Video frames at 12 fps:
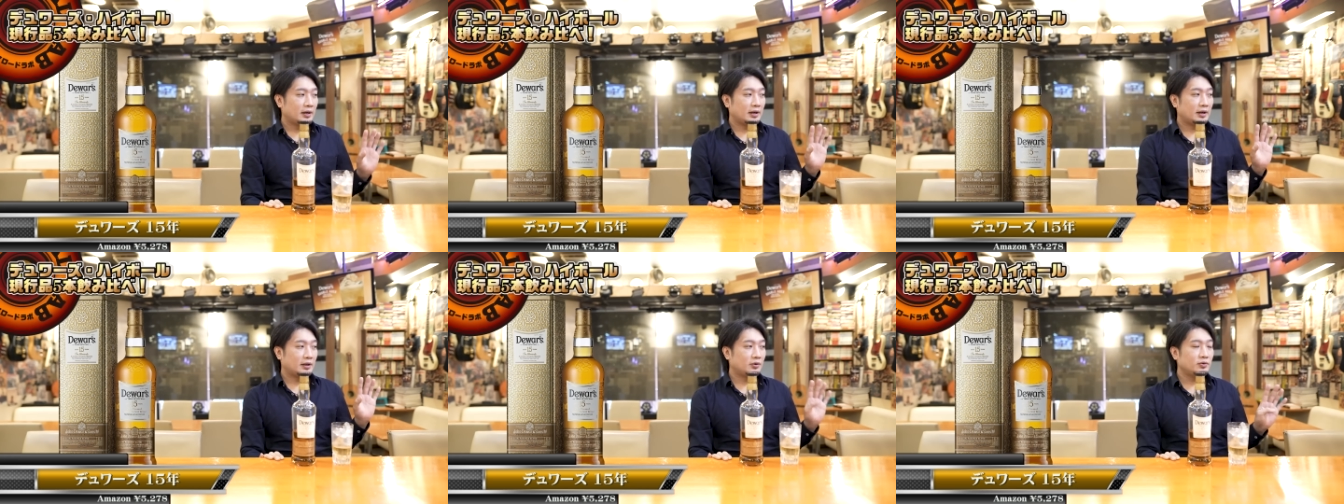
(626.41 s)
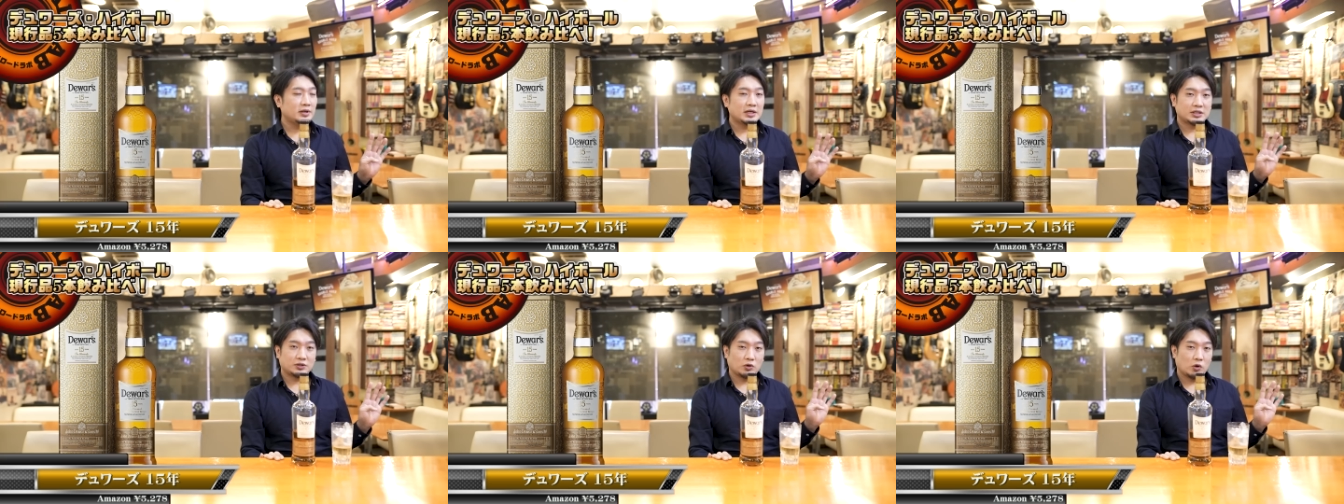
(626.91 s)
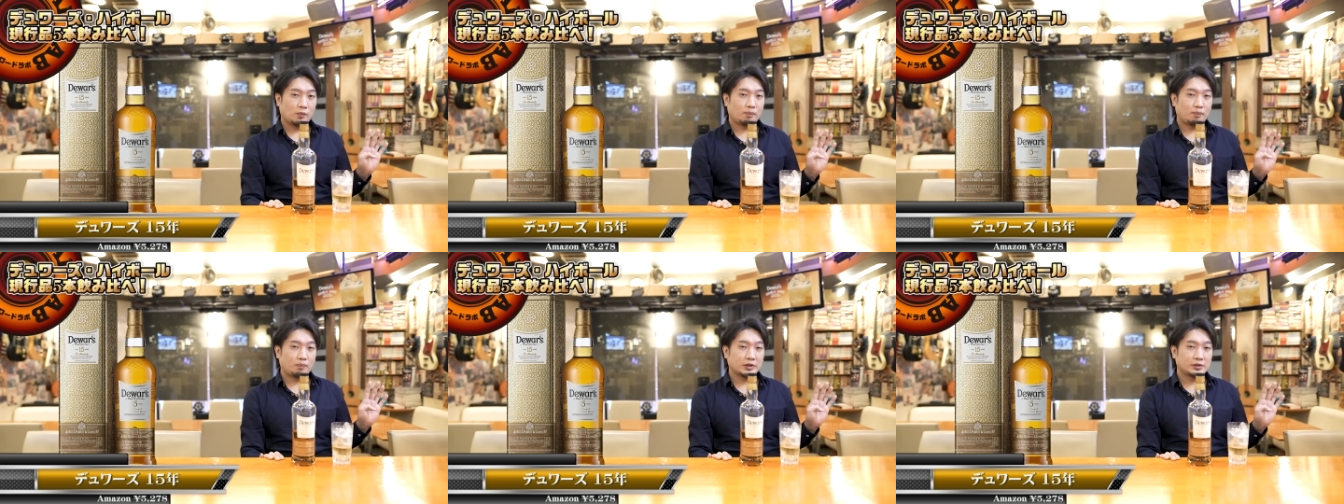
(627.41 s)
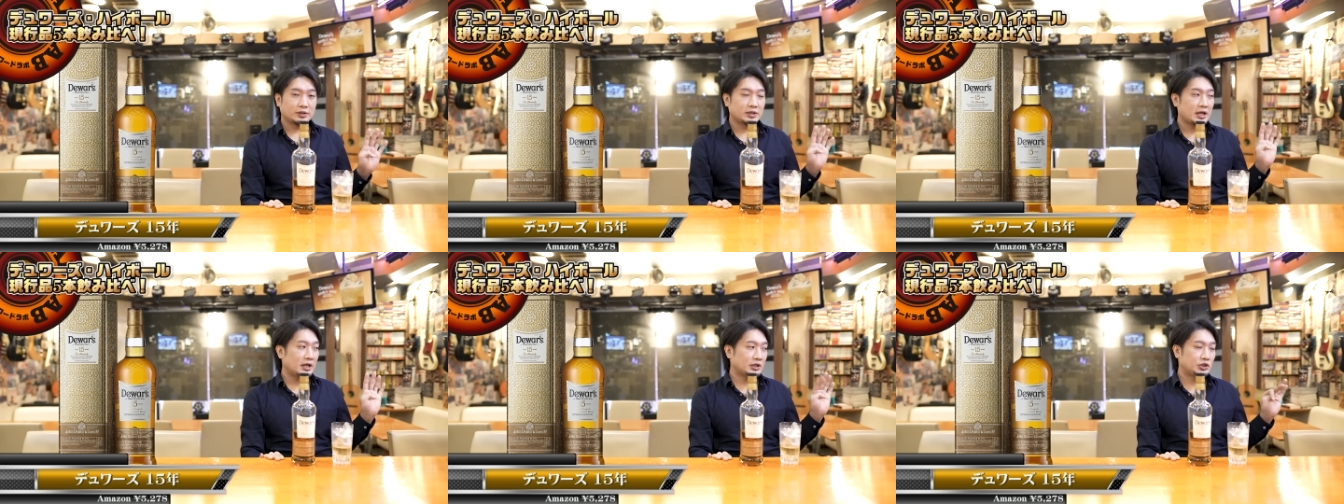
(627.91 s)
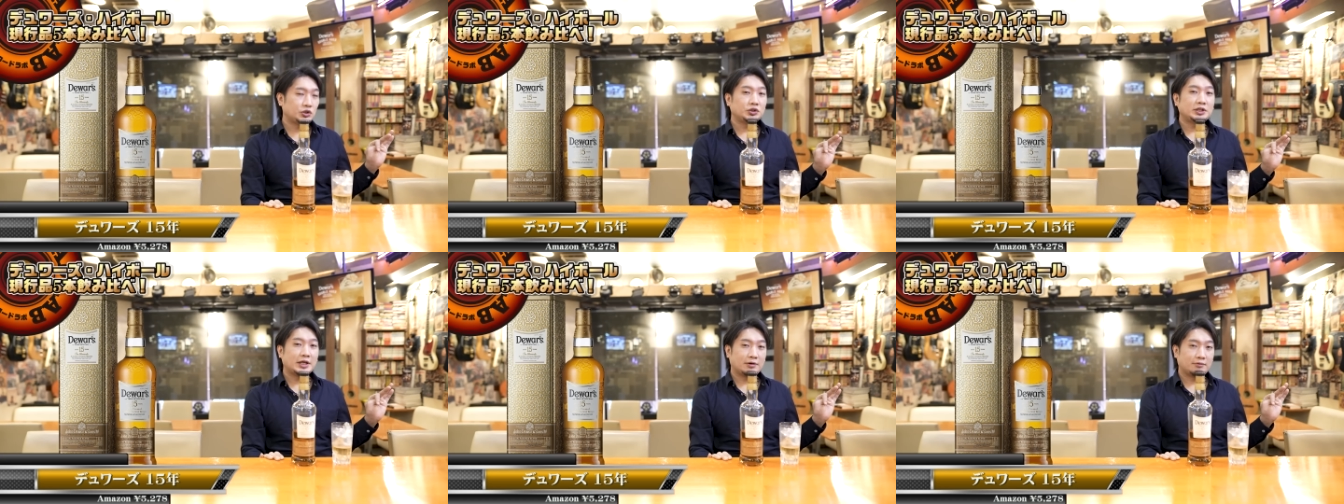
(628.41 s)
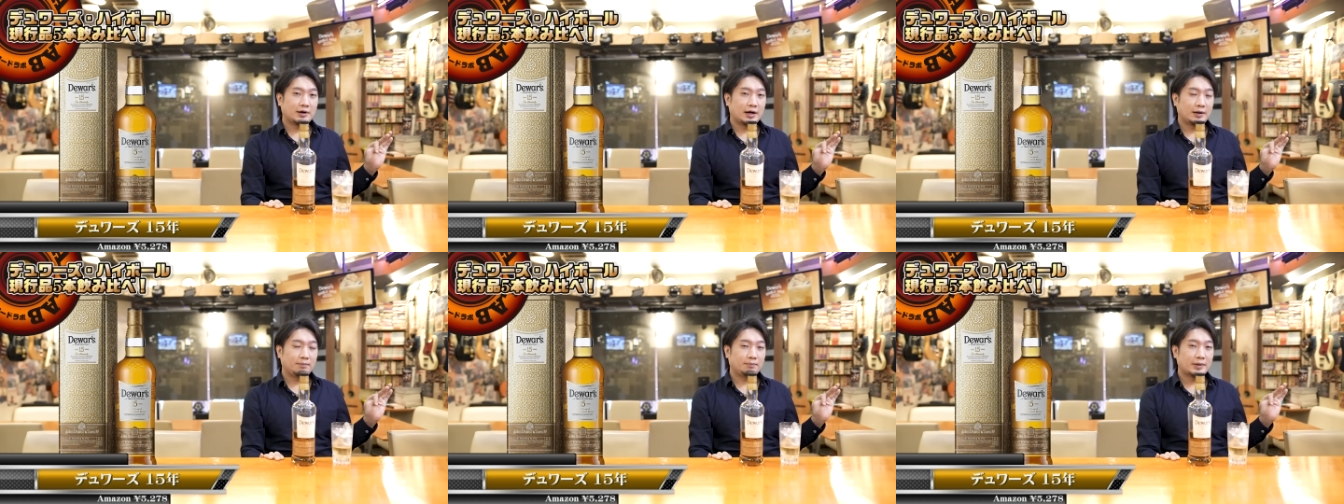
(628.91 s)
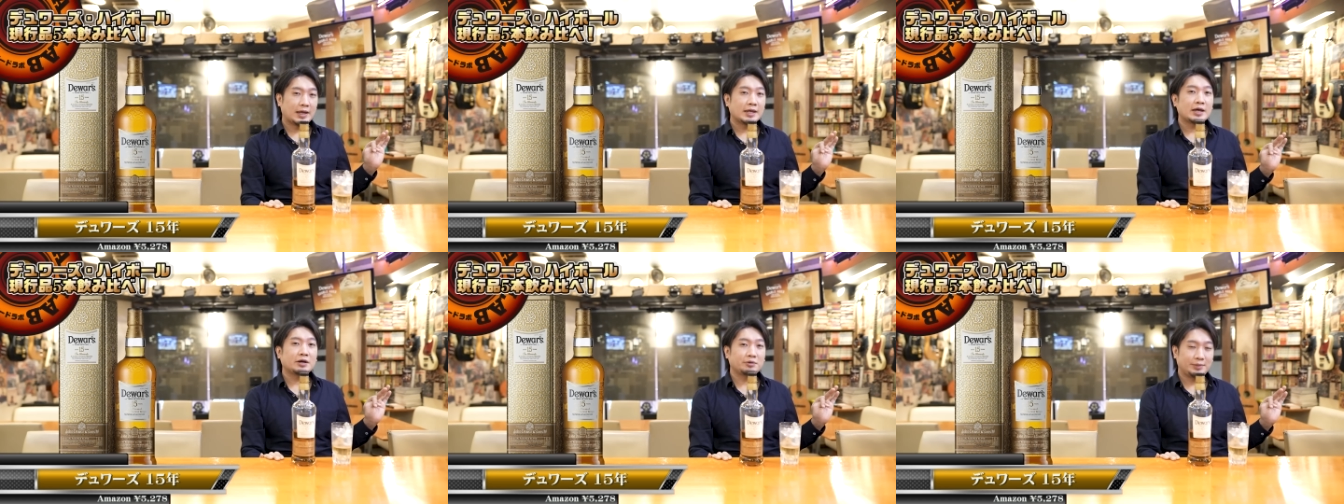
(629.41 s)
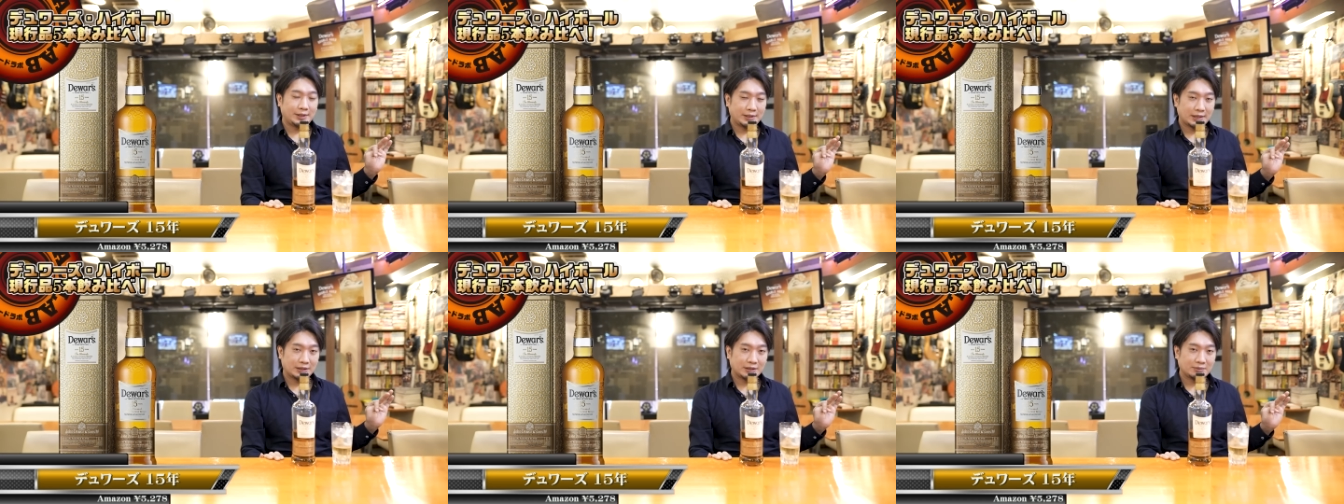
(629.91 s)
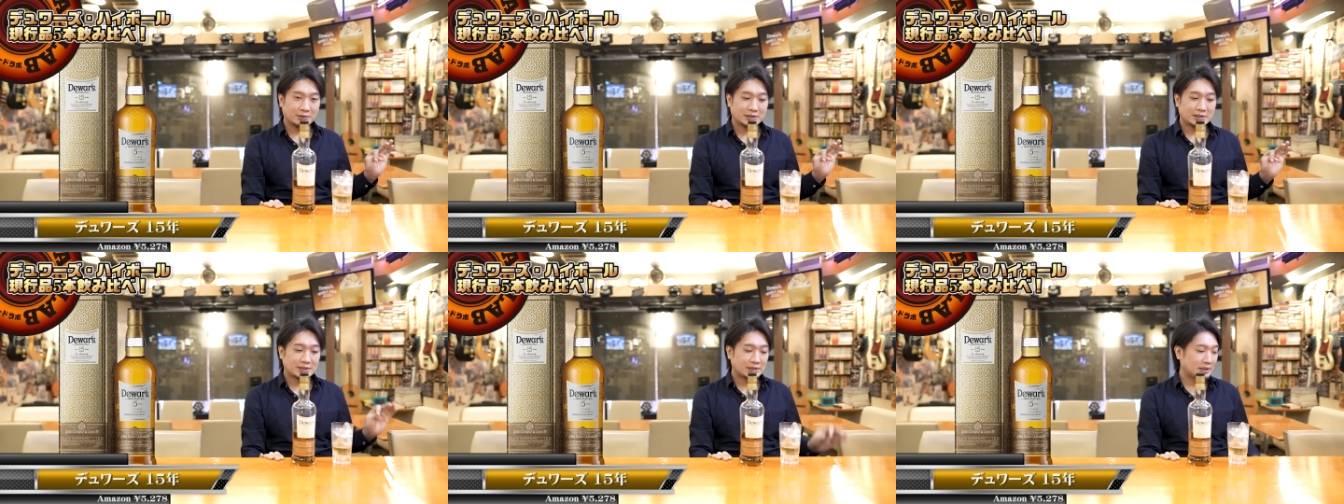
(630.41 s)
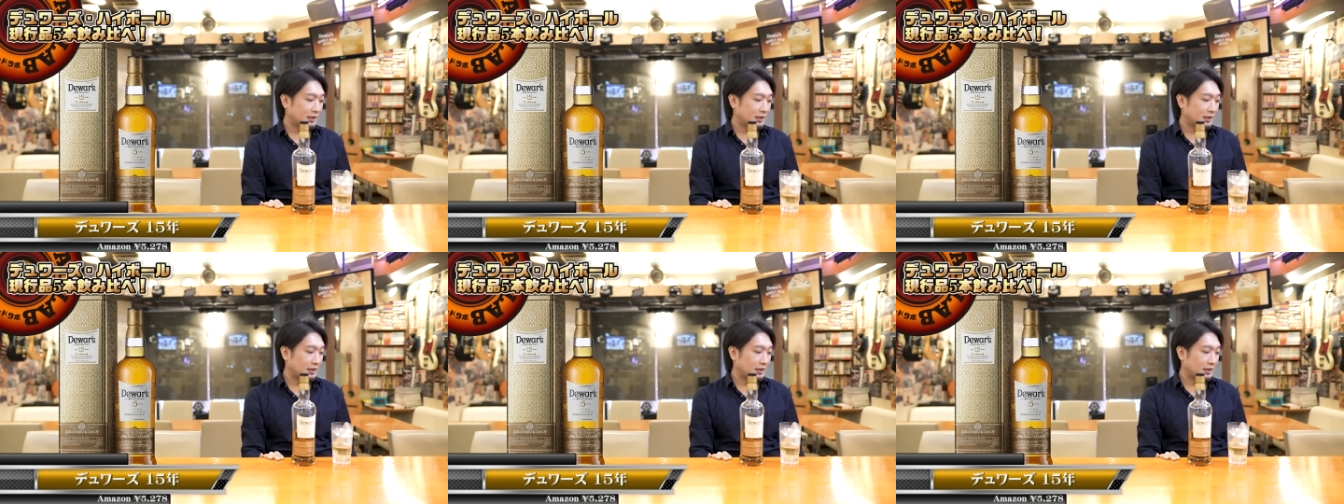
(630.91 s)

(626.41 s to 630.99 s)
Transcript: ノンエイジとそして12年は700ミリになっています。